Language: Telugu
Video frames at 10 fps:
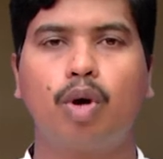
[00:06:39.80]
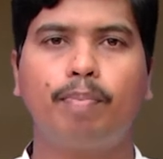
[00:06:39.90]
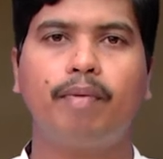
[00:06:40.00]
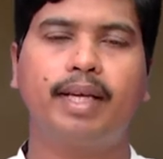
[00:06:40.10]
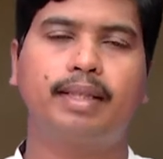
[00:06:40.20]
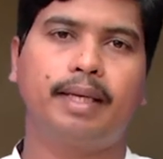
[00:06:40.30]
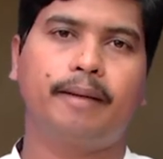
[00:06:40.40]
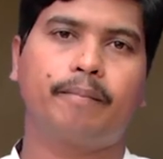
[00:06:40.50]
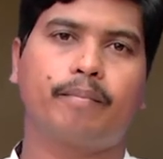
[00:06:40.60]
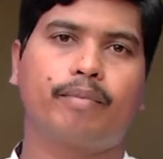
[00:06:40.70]
గొప్ప వ్యక్తి
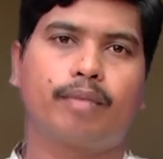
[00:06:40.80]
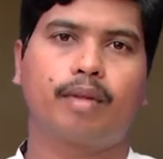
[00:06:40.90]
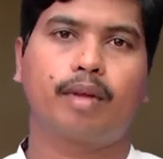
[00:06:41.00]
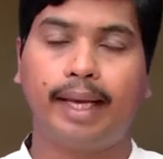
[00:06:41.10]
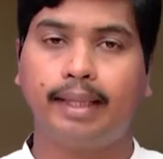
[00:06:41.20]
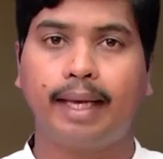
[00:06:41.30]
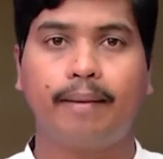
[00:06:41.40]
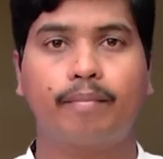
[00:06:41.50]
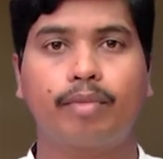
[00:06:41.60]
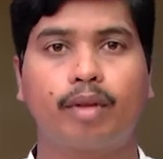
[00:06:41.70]
అయితే
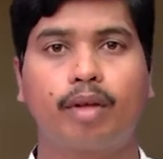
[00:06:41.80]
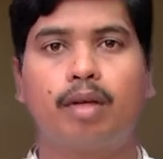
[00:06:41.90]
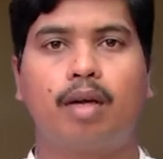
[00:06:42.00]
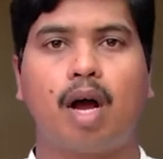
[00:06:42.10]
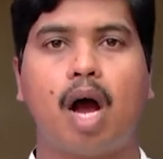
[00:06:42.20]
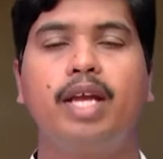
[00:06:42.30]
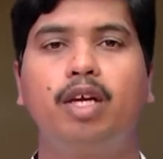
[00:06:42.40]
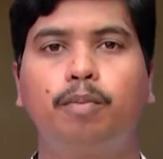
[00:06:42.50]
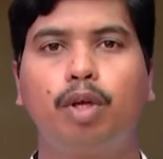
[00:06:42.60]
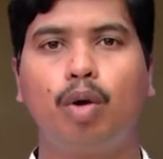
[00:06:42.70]

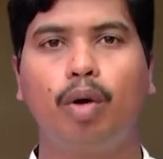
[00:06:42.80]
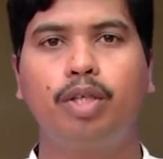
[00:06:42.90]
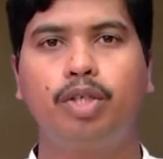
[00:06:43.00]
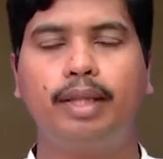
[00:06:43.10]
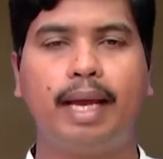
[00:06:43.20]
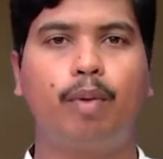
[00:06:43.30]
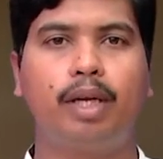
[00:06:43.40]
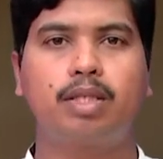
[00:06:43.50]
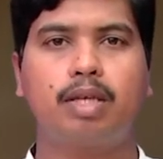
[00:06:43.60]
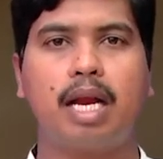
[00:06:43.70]
ఐగుప్తులో నుంచి
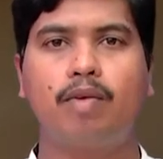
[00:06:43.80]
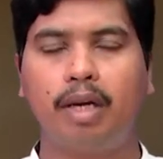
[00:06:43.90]
దేవుడి ఇస్రాలను